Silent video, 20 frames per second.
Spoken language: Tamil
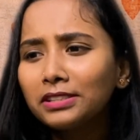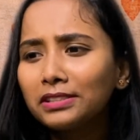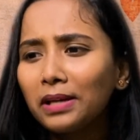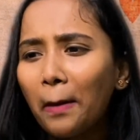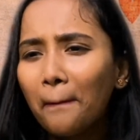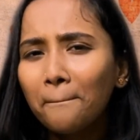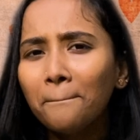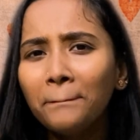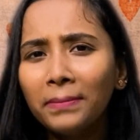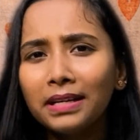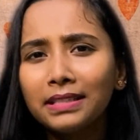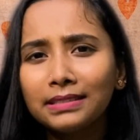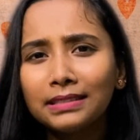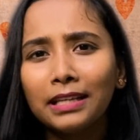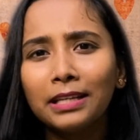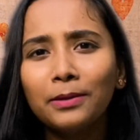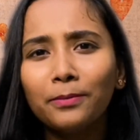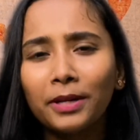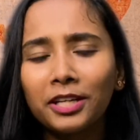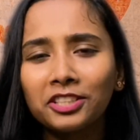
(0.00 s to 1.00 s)
செம்ம
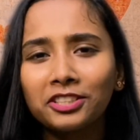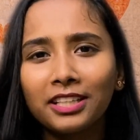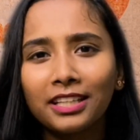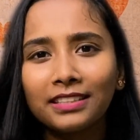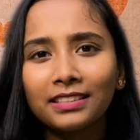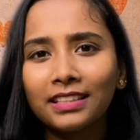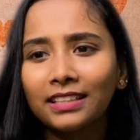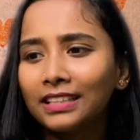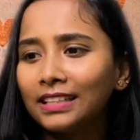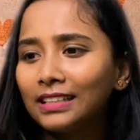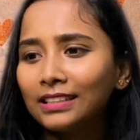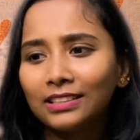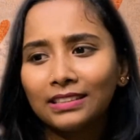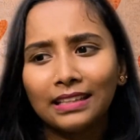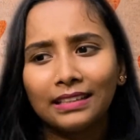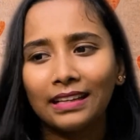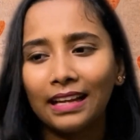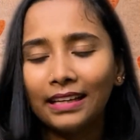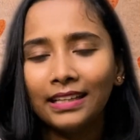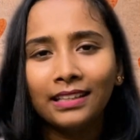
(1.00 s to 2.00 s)
செலிப்ரேஷனாக இருந்திருக்கு இது
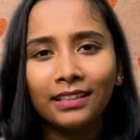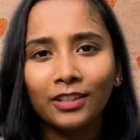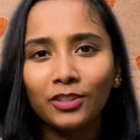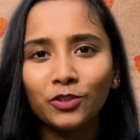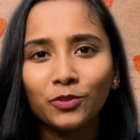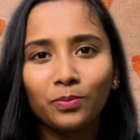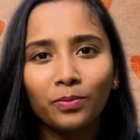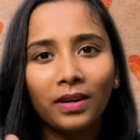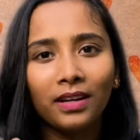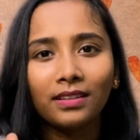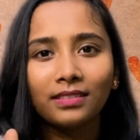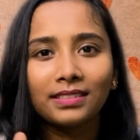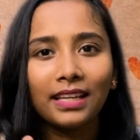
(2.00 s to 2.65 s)
லைட்டாக சும்மா